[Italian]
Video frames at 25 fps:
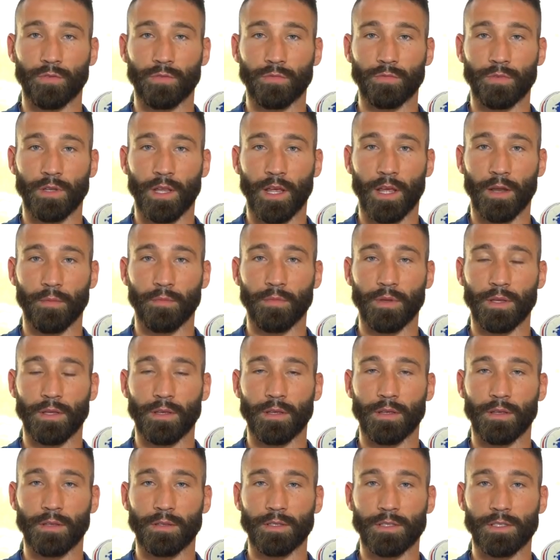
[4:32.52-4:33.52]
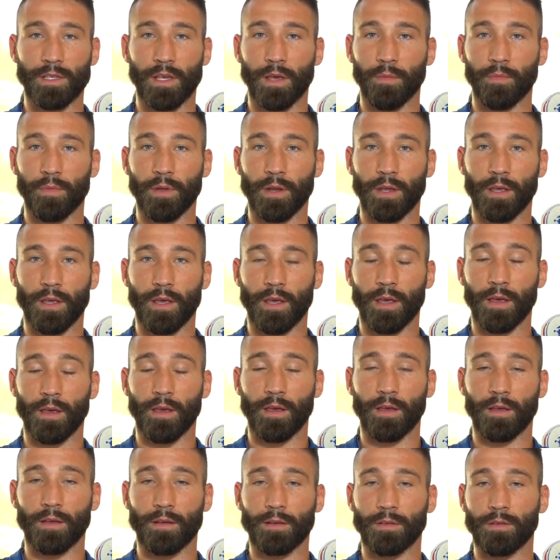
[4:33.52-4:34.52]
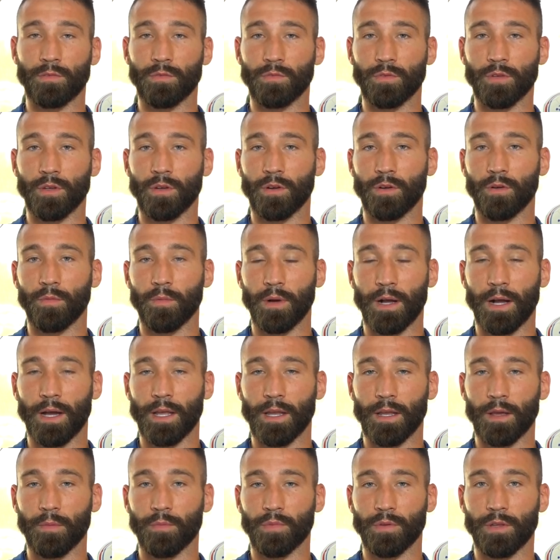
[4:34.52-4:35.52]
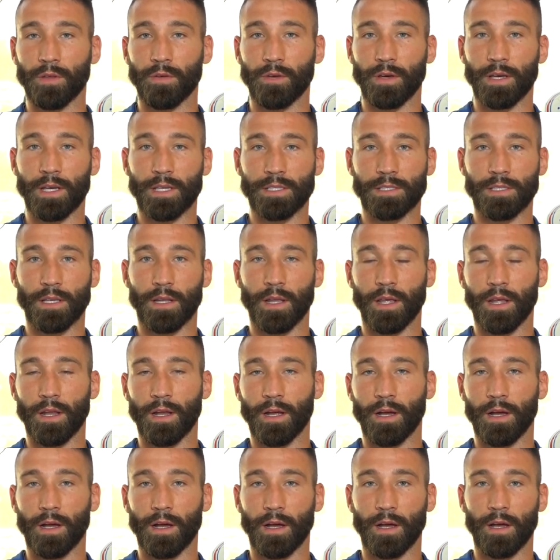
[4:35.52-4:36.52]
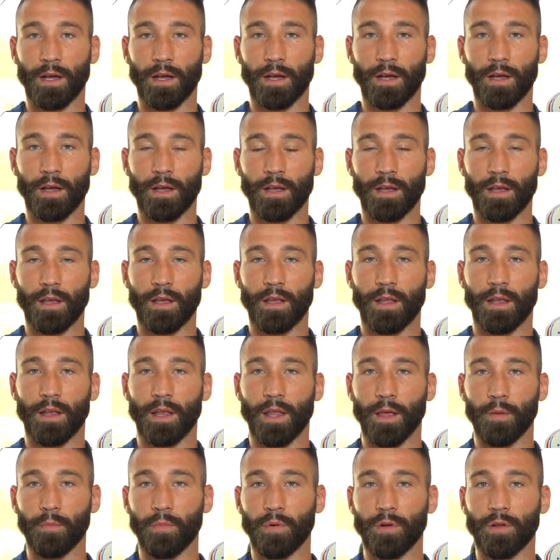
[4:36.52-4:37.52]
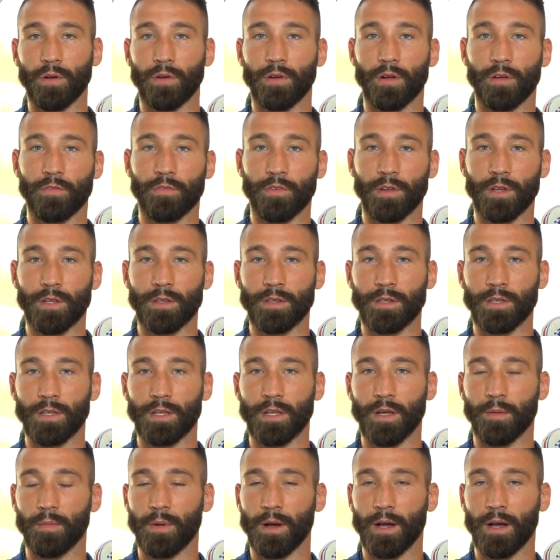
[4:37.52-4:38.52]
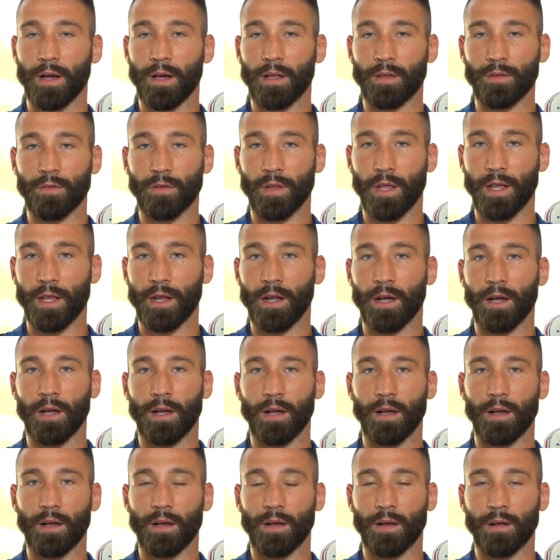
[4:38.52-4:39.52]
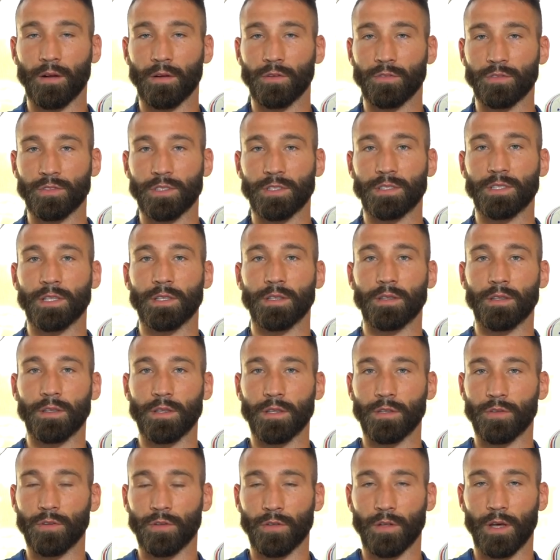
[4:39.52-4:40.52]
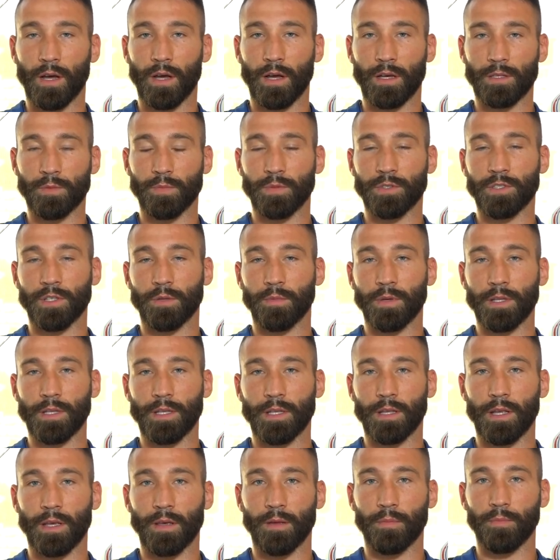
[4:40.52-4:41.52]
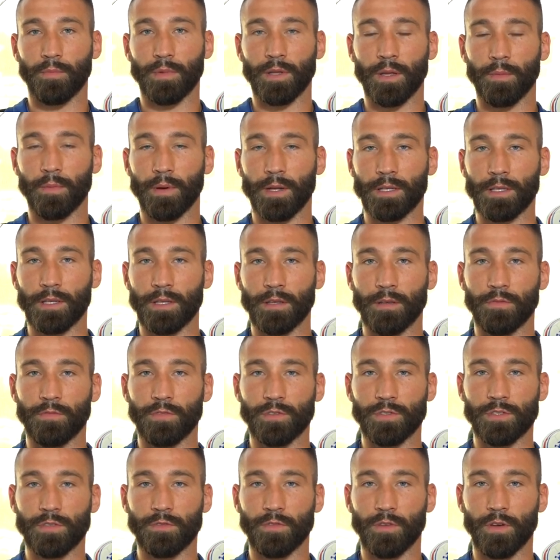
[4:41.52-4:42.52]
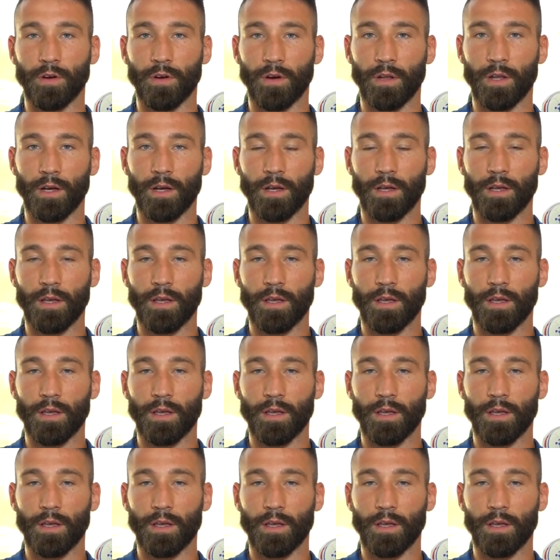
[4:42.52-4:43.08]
un derby in sé perché l'unico magari che poteva essere era l'Empoli con la Fiorentina ma non era così sentito da, specialmente da, da parte dei tifosi viola